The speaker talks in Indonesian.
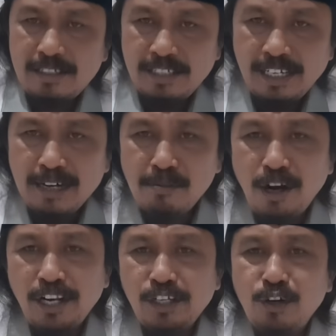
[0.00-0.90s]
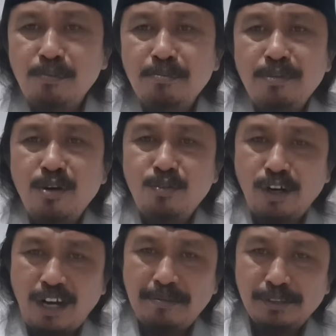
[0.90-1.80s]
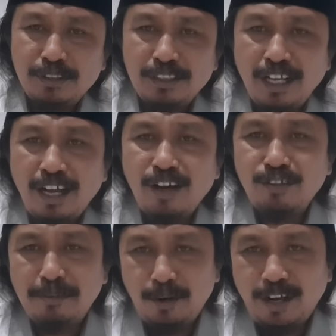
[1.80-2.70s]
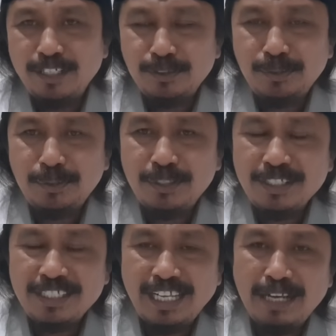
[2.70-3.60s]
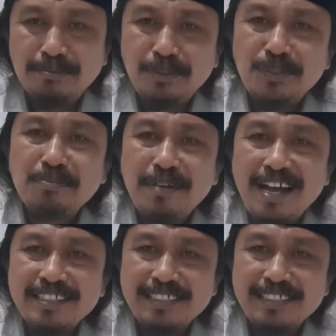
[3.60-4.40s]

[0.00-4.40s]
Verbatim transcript: Assalamualaikum warahmatullahi wabarakatuh Salam jumpa,